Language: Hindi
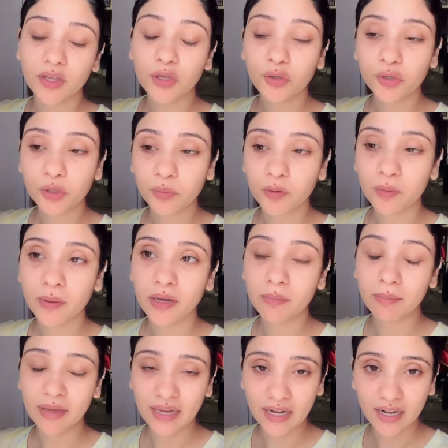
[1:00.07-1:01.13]
यूट्यूब को मैंने
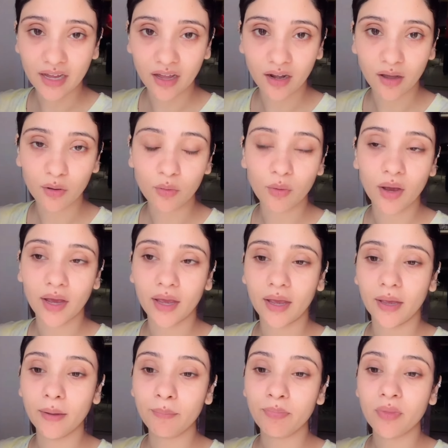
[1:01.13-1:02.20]
मेल डाला हुआ
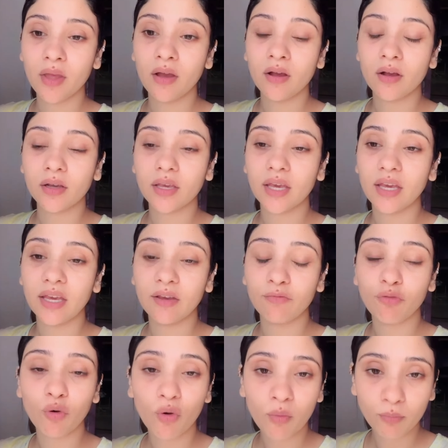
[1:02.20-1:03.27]
है कि
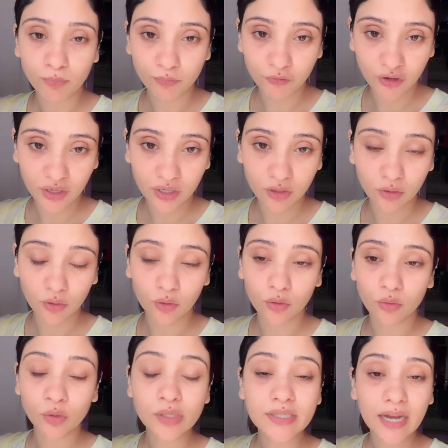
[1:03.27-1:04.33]
वो वीडियो
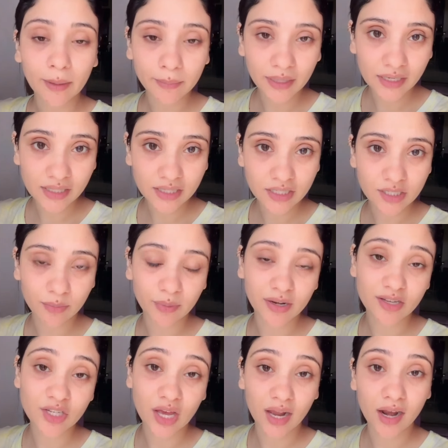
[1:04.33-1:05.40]
उस टाइम डली थी जब
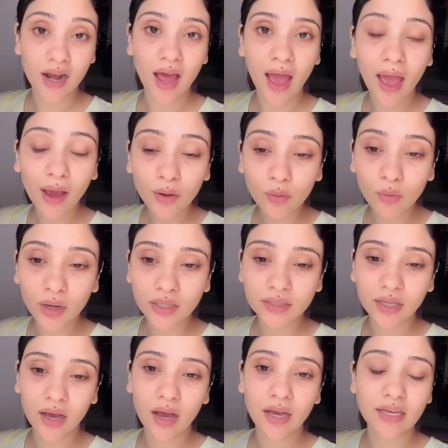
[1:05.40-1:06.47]
मेरा चैनल हैक हुआ
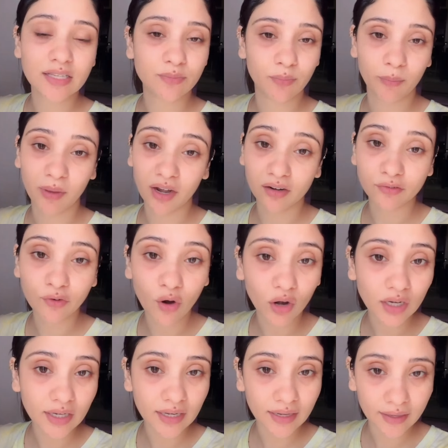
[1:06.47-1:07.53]
था इसमें मेरा
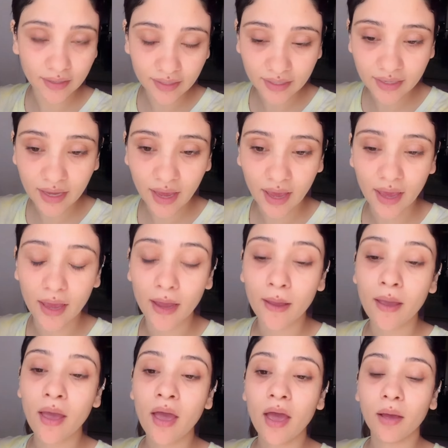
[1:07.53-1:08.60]
फॉल्ट नहीं है
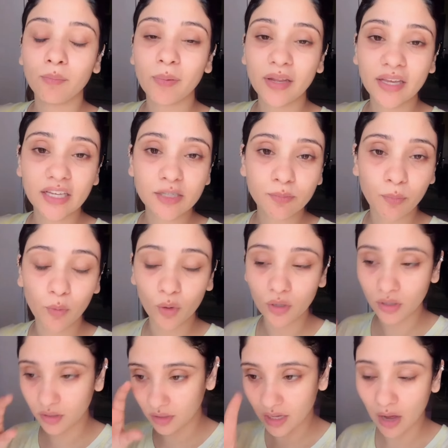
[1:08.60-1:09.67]
प्लीज़ पुट
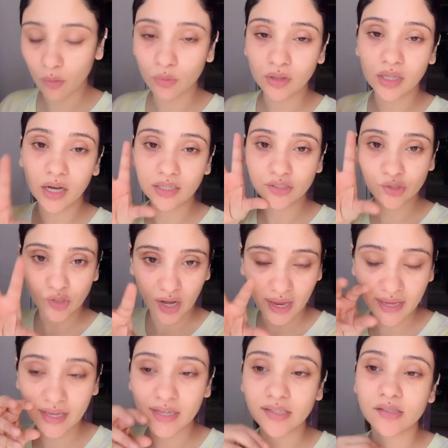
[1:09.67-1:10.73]
डाउन द
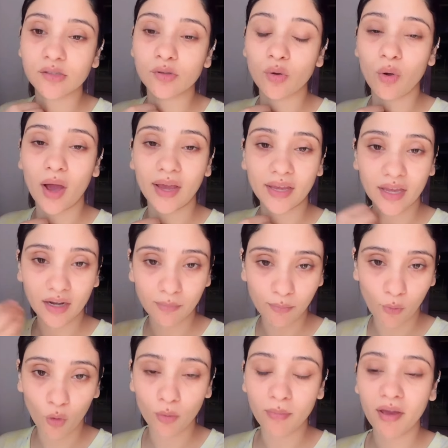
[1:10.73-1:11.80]
स्ट्राइक्स सो आई कैन
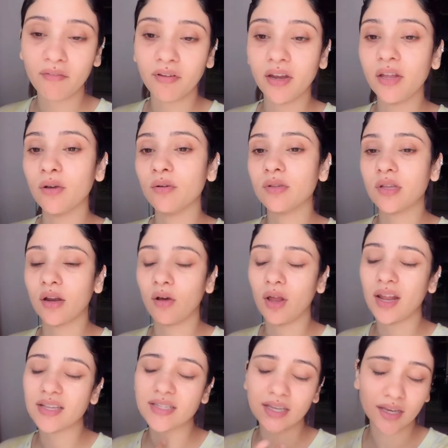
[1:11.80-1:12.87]
अपलोड माई वीडियोज़ एंड
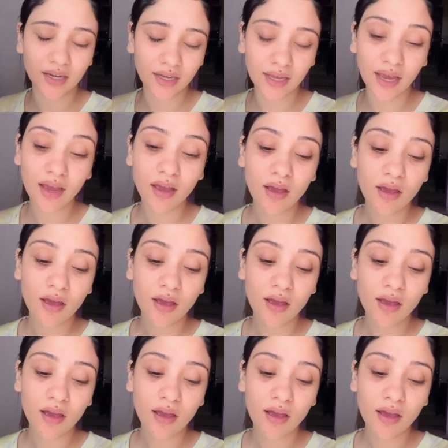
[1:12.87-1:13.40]
ऑल ऐसे करके